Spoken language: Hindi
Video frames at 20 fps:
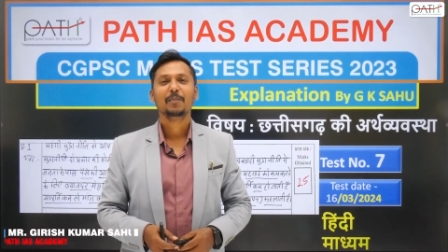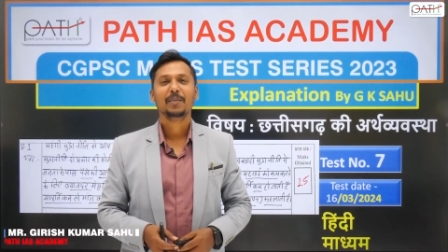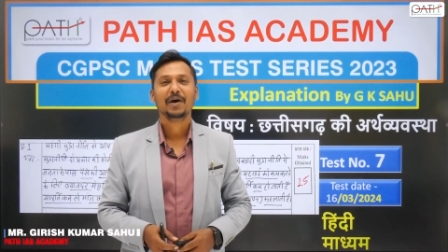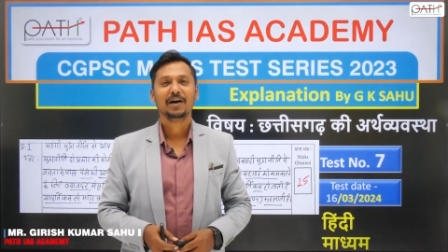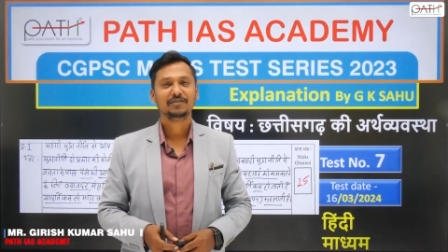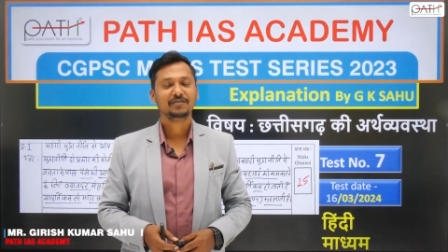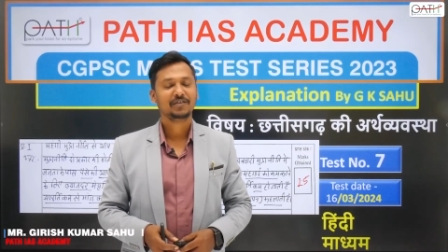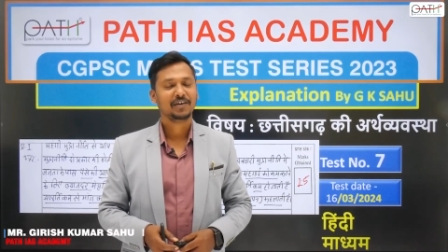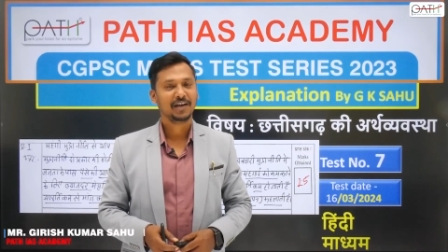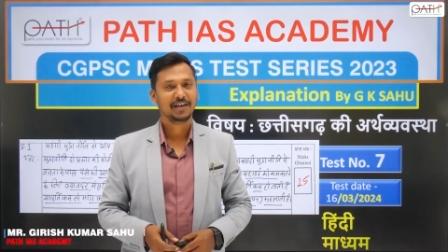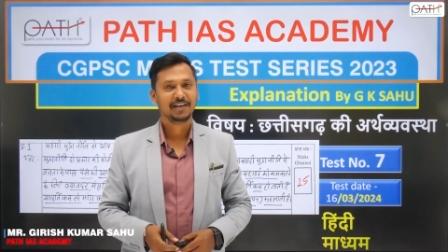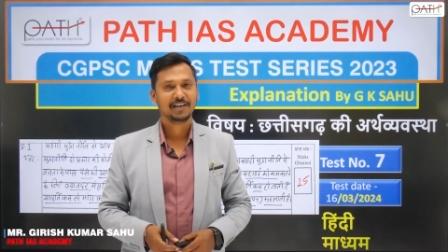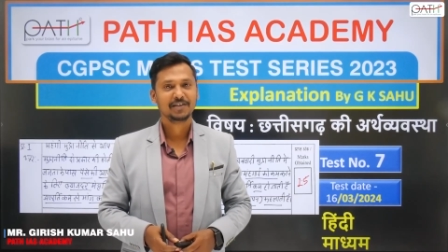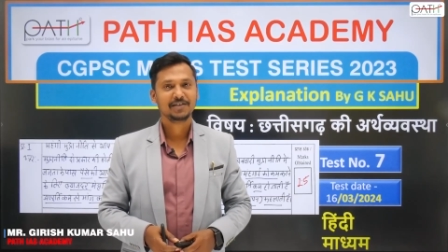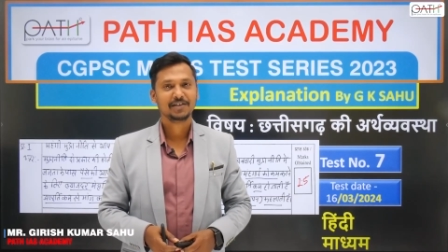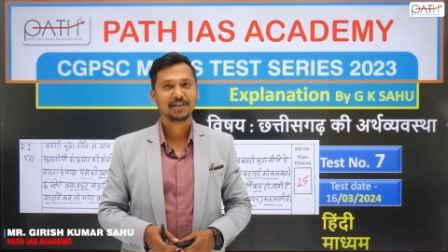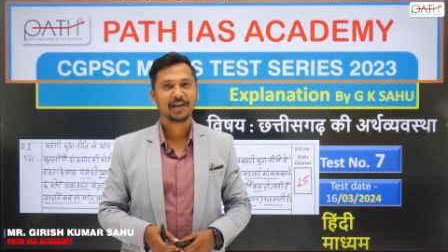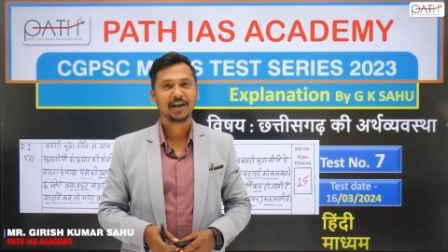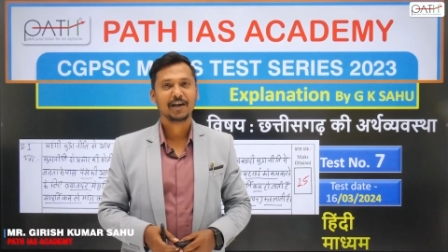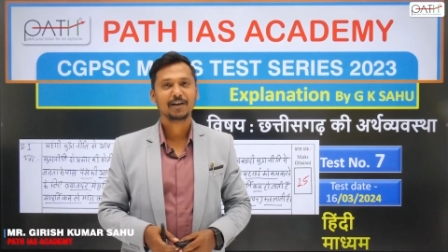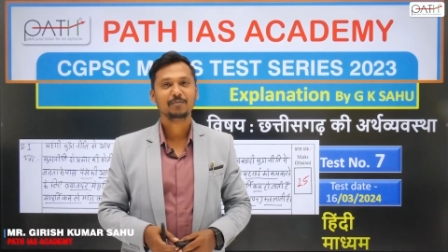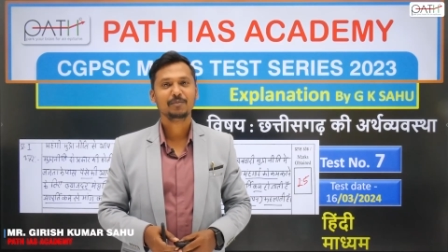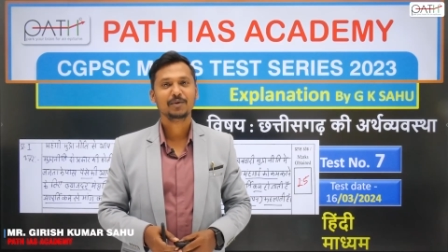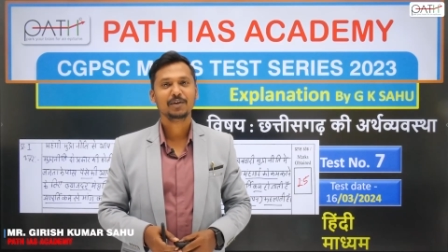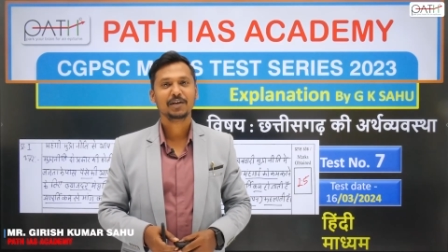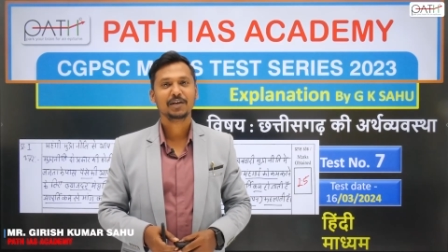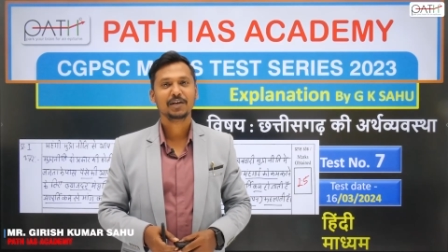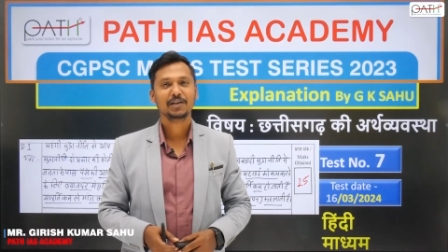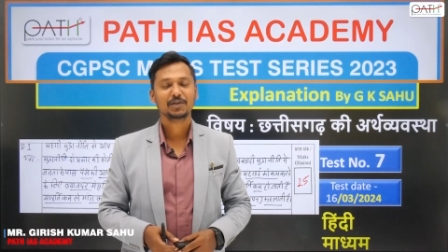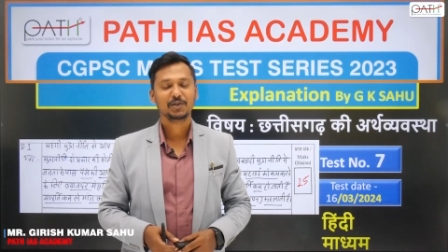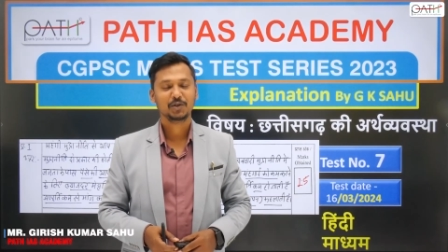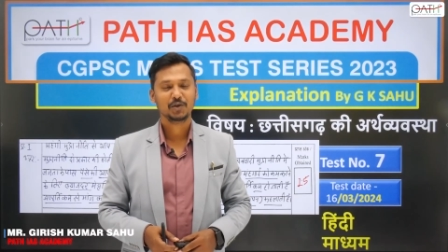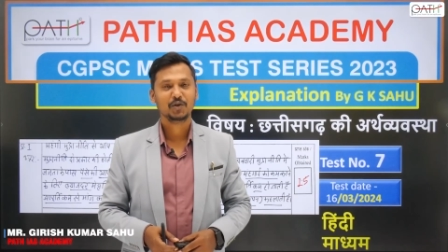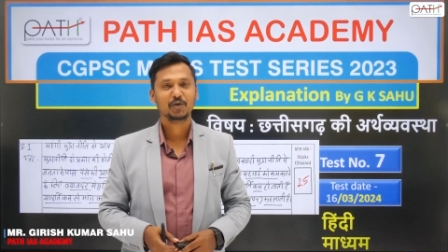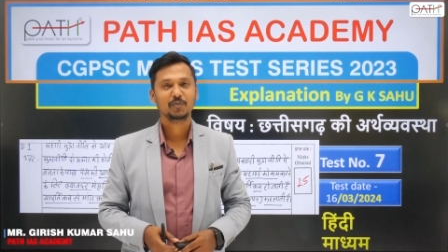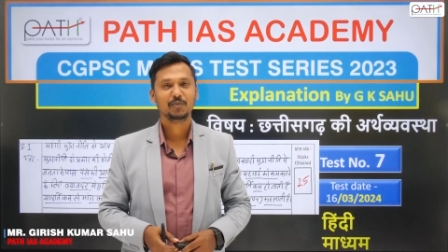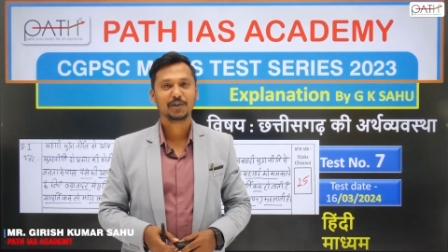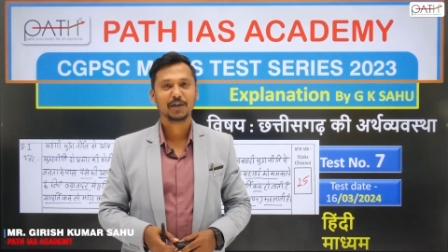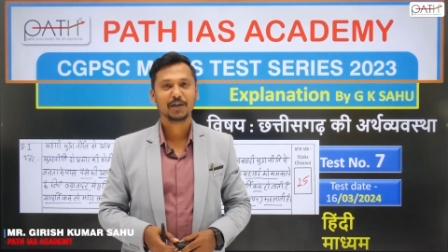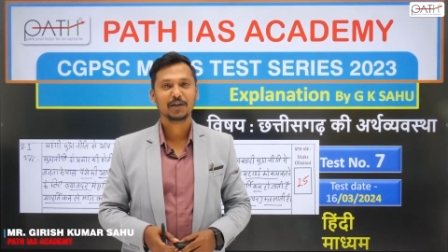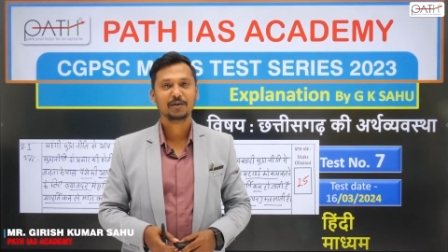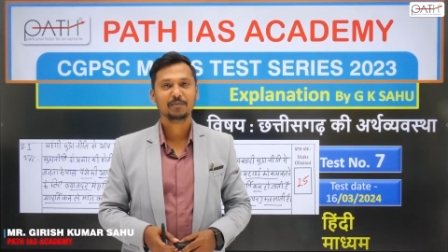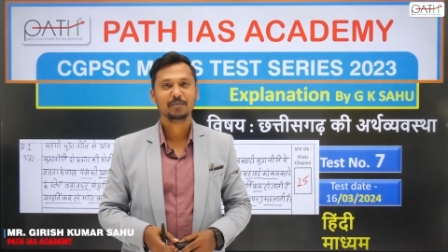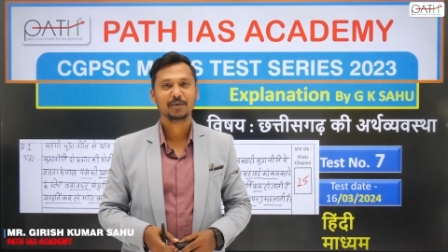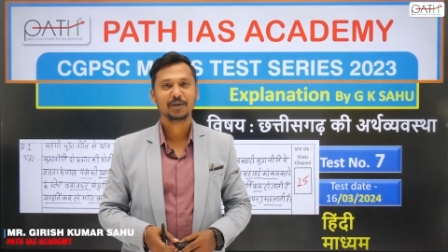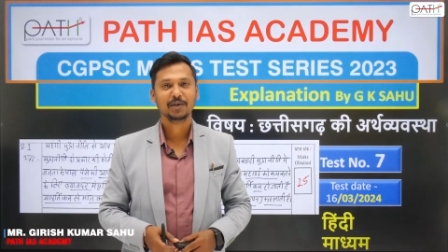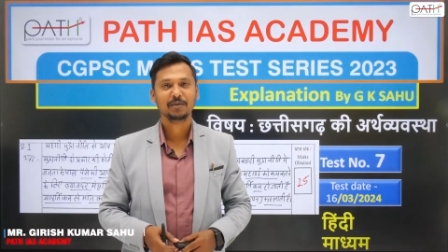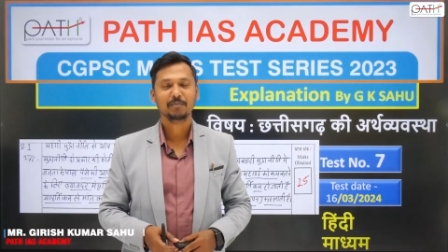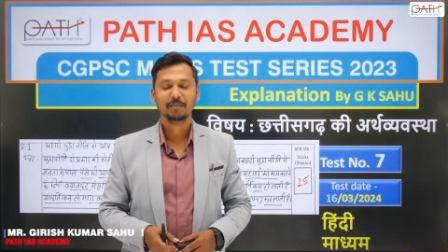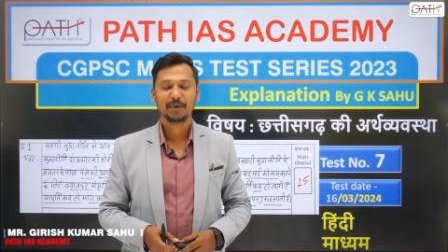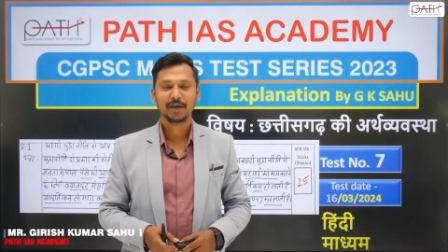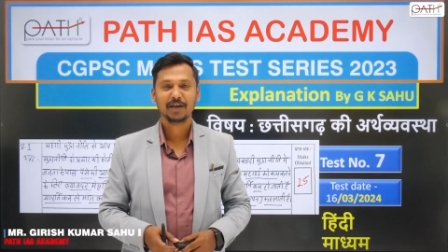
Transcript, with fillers: पाथ आईएएस एकेडमी के इस यूट्यूब चैनल में